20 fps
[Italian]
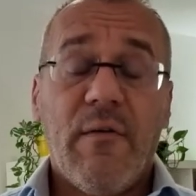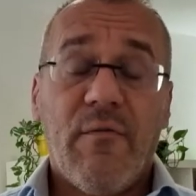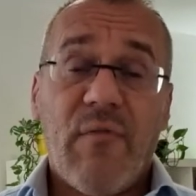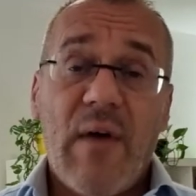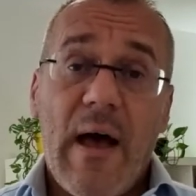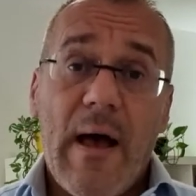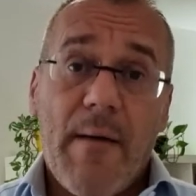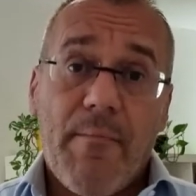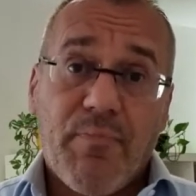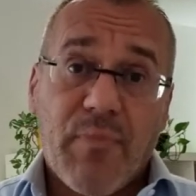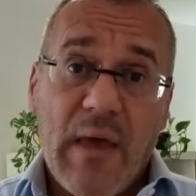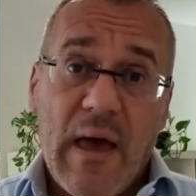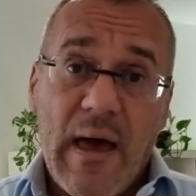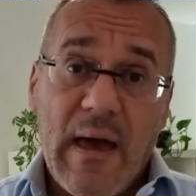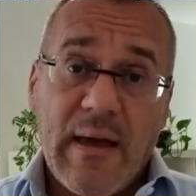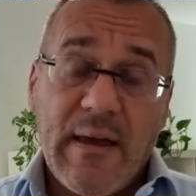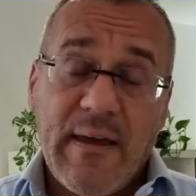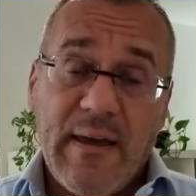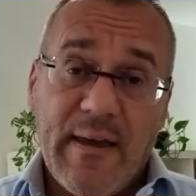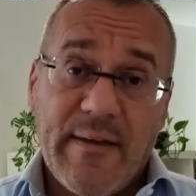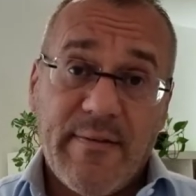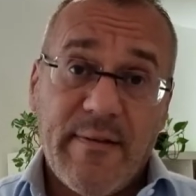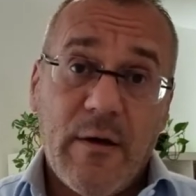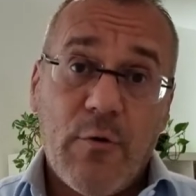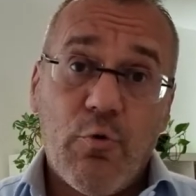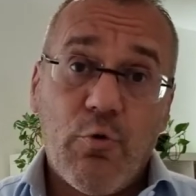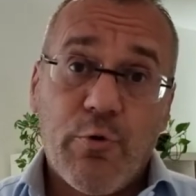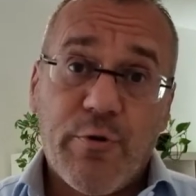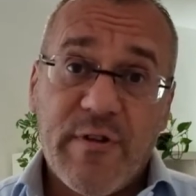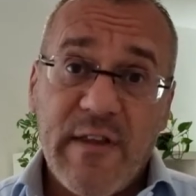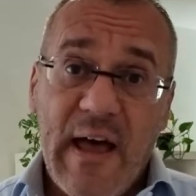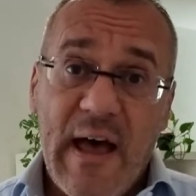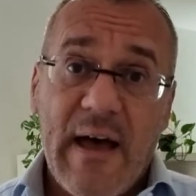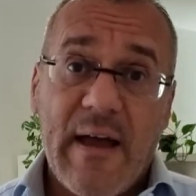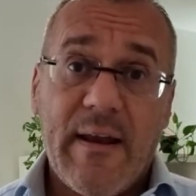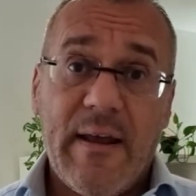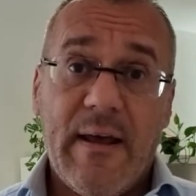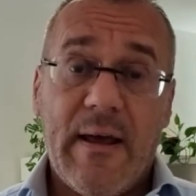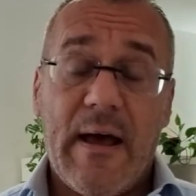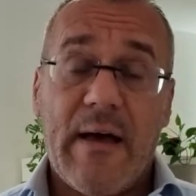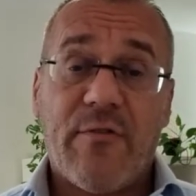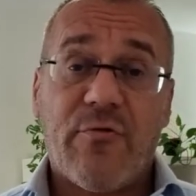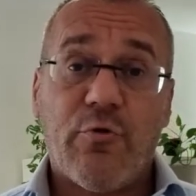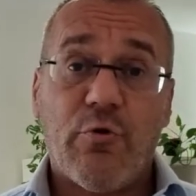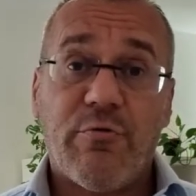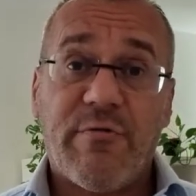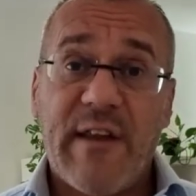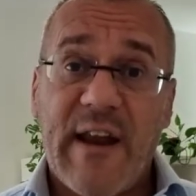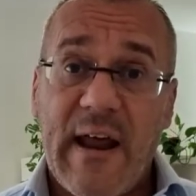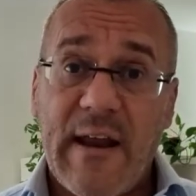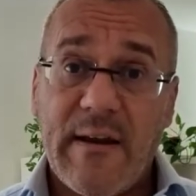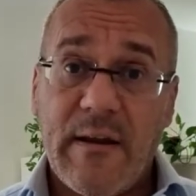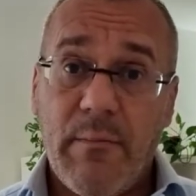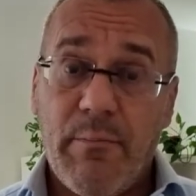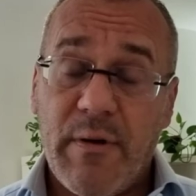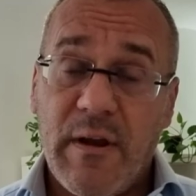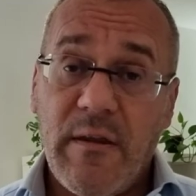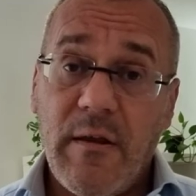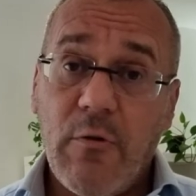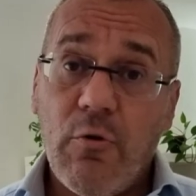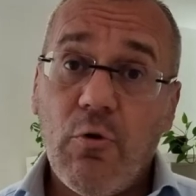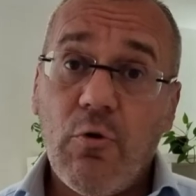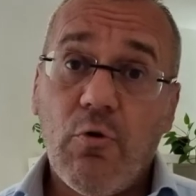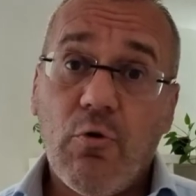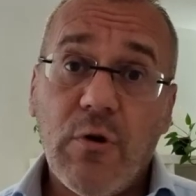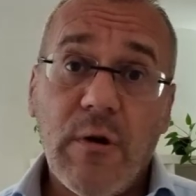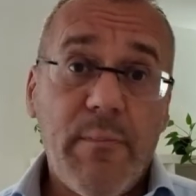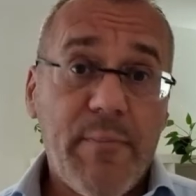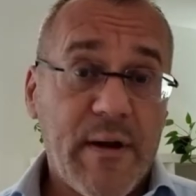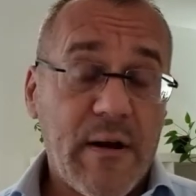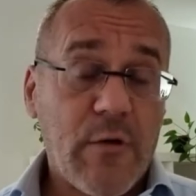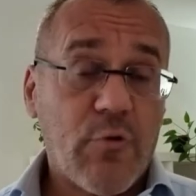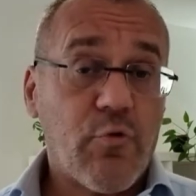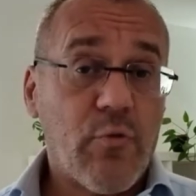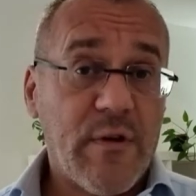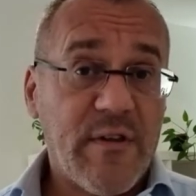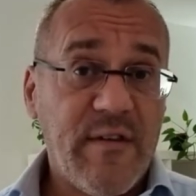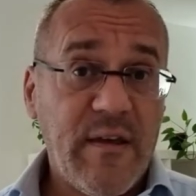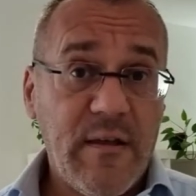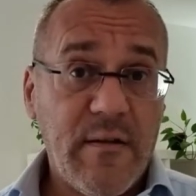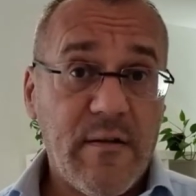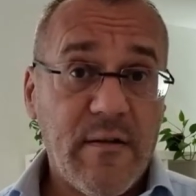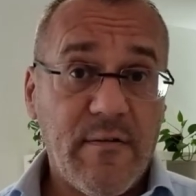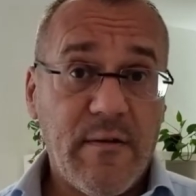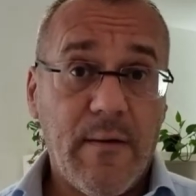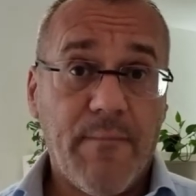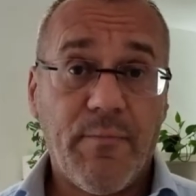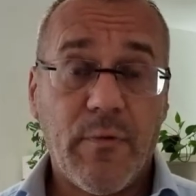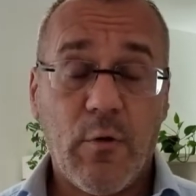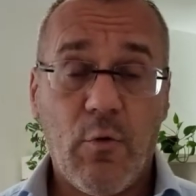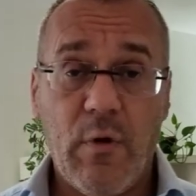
va anche a decurtare, a sottrarre il pregnenolone per la sua sintesi.